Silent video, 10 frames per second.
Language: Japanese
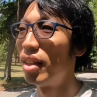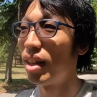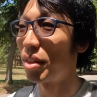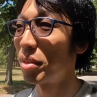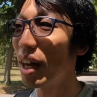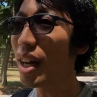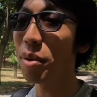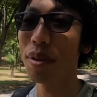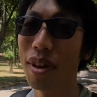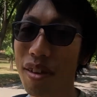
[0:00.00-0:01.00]
であとタイの
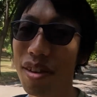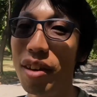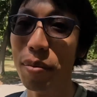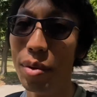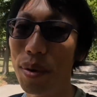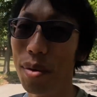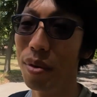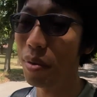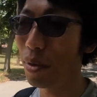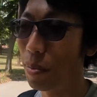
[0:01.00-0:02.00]
人たちも
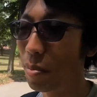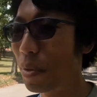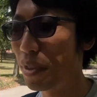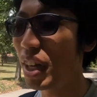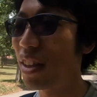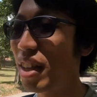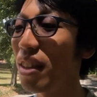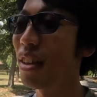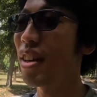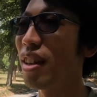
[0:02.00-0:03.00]
ちょっと僕が出会っ
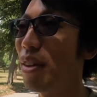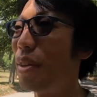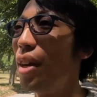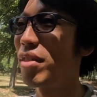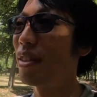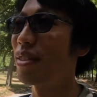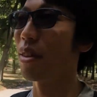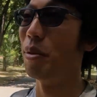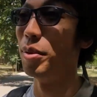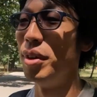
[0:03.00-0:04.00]
た中ではの話ですけ
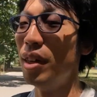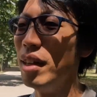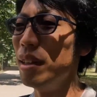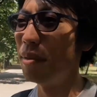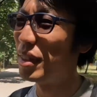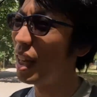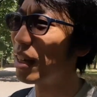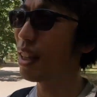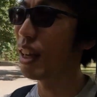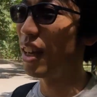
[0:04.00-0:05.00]
どなん
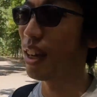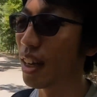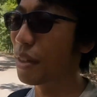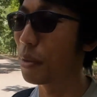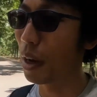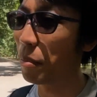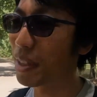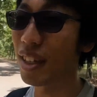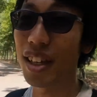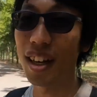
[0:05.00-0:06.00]
かねこうあんま
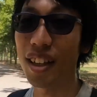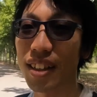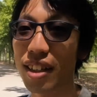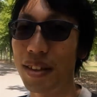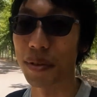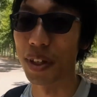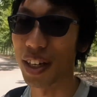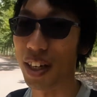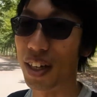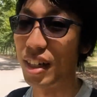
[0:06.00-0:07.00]
好きになれなかったんですよ
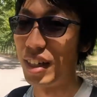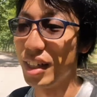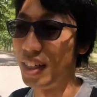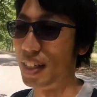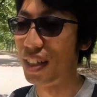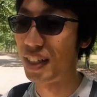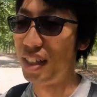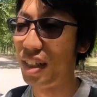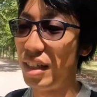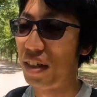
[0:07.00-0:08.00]
ね、うん
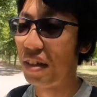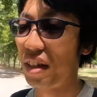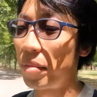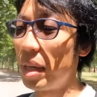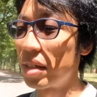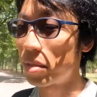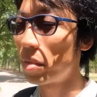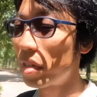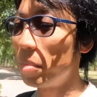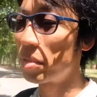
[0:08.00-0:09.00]
なんかまあその
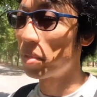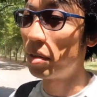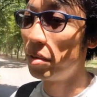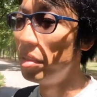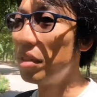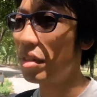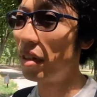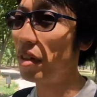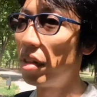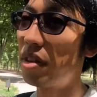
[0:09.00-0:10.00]
時もそれ運
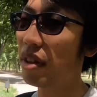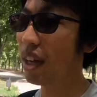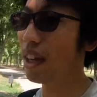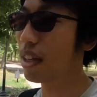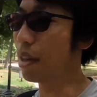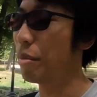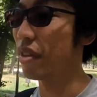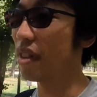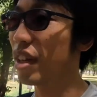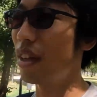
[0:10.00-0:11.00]
次第かも
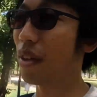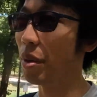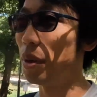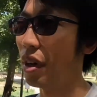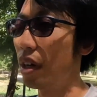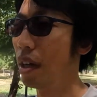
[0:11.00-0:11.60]
しれないけれど